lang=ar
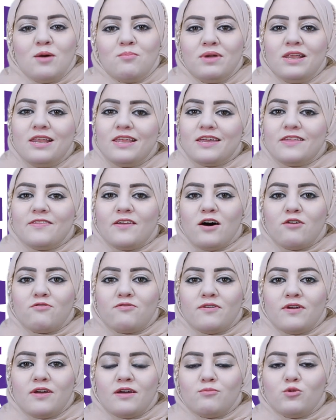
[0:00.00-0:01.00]

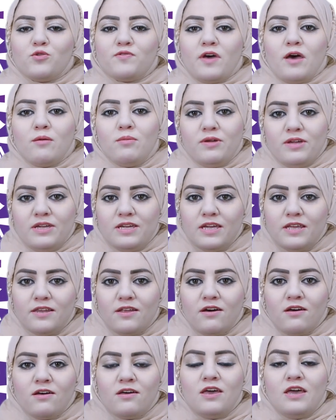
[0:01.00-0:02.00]
بالإضافة
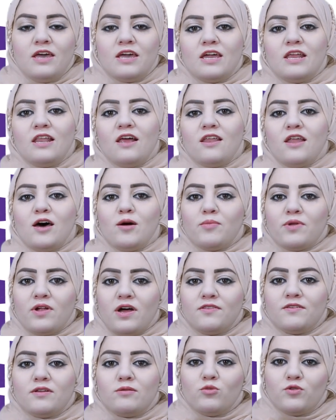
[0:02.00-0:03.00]
متابعينا إلى
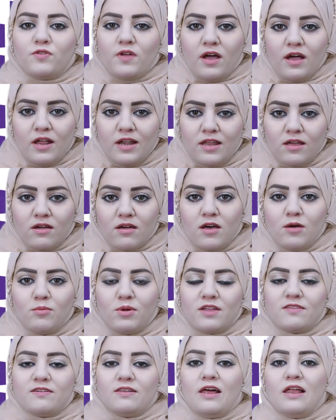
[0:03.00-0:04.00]
الأمراض المتعلقة
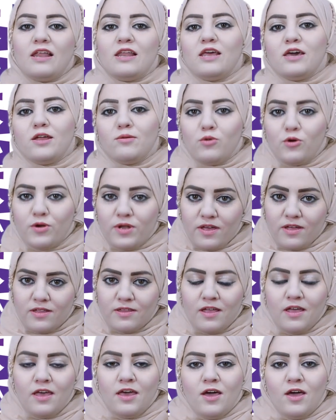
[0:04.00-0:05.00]
باختلال
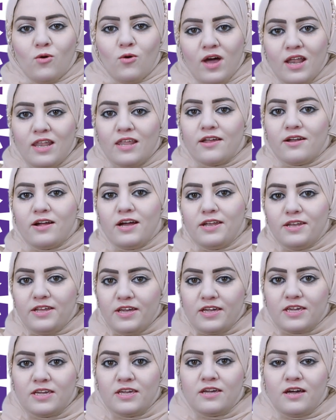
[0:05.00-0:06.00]
الهرمونات وهلأ رح
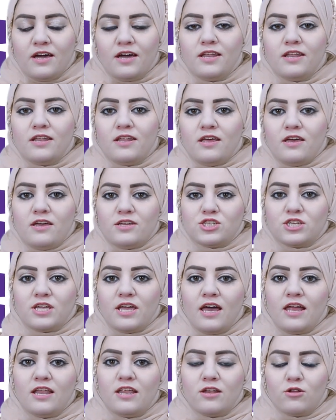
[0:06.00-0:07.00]
نحكي عن
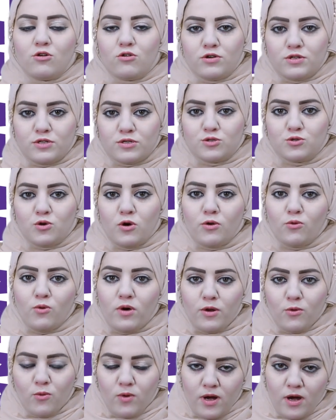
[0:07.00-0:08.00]
أشكال الكورتيزون
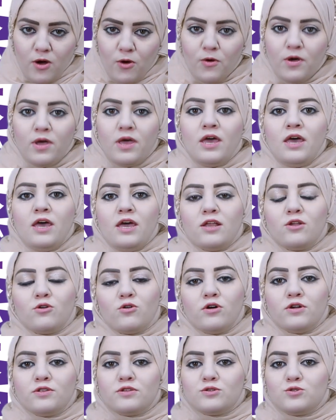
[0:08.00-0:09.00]
وأنواعه
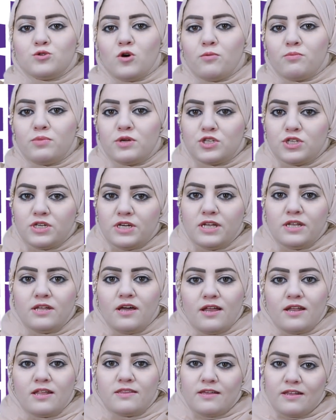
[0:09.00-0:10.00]
الكورتيزون بيجي
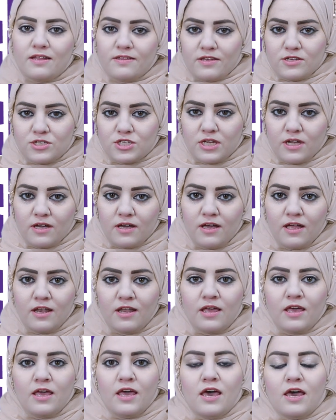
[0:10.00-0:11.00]
عنا على ثلاث
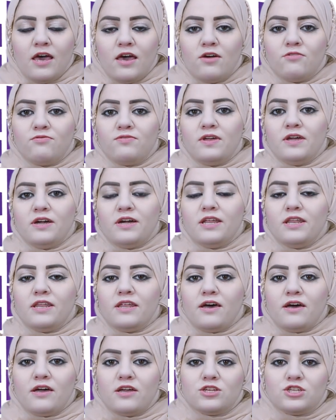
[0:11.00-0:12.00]
أشكال آه، في
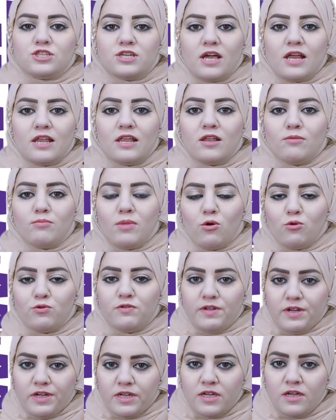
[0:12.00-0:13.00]
عنا الشكل
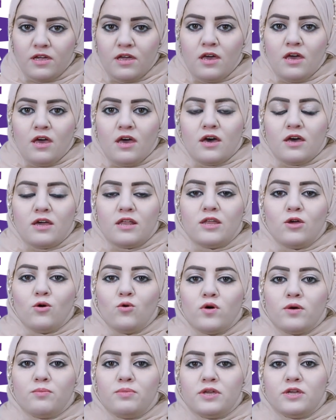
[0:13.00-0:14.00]
الموضعي اللي
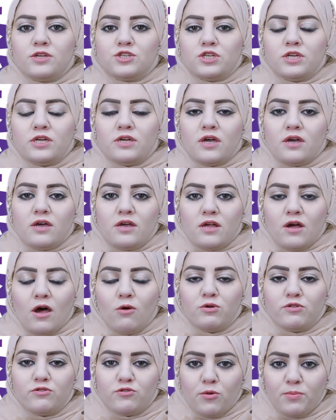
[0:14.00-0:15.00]
هو بيجي آه،
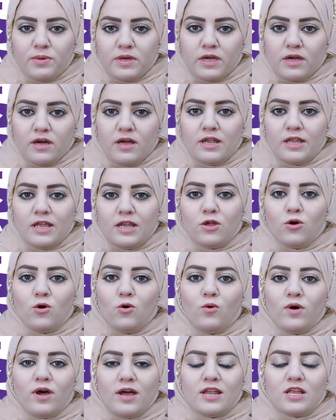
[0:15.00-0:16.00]
أو التوبيكال اللي
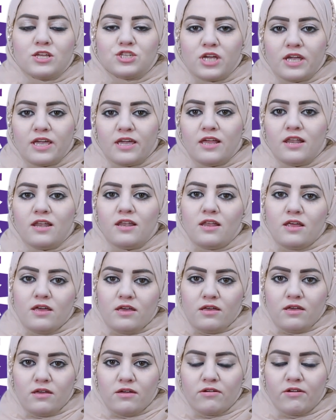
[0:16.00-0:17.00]
هو على شكل
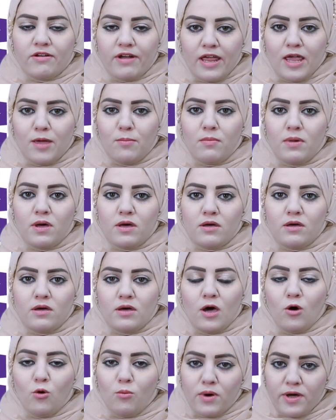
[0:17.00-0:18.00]
آه، كريم
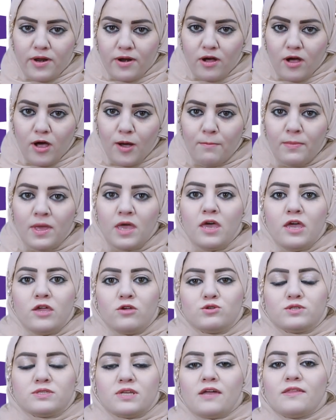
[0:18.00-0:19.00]
أو مرهم
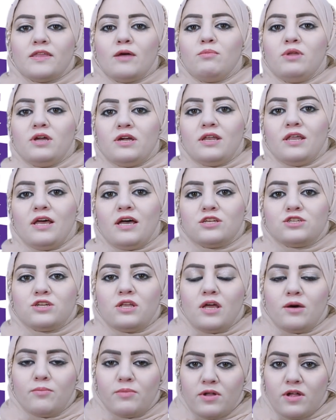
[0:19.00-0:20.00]
يستخدم لعلاج
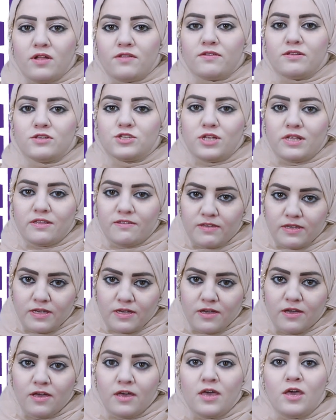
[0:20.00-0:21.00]
الأمراض
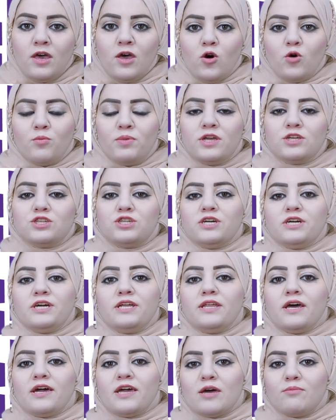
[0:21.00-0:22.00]
الجلدية وبيجي
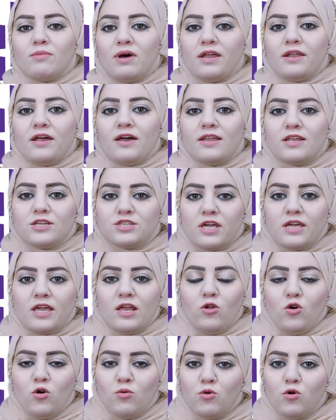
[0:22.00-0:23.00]
عنا كمان على
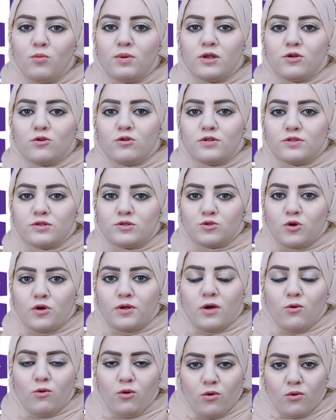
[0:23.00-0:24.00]
شكل حبوب
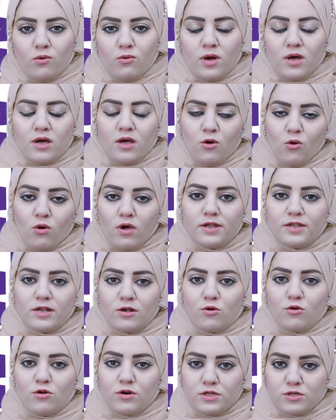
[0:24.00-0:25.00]
الكورتيزون أو وحقن
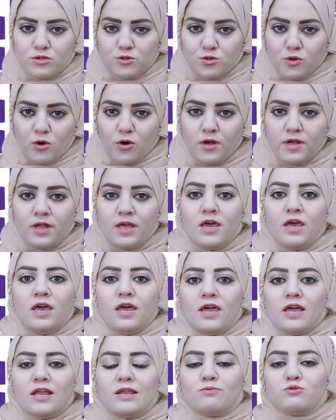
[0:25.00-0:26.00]
الكورتيزون
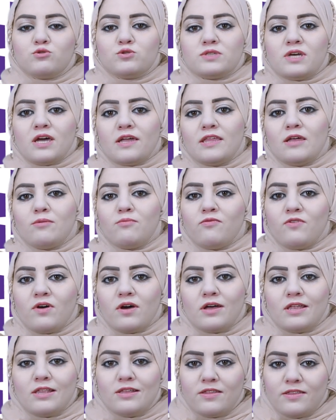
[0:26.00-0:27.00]
اللي بتستخدم
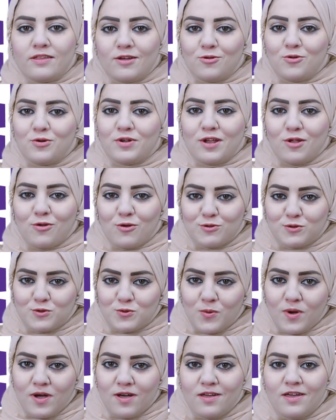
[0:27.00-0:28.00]
فقط للضرورة
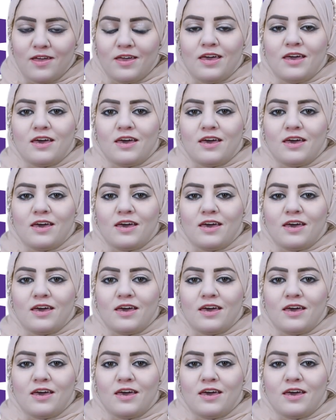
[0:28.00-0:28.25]
القصوى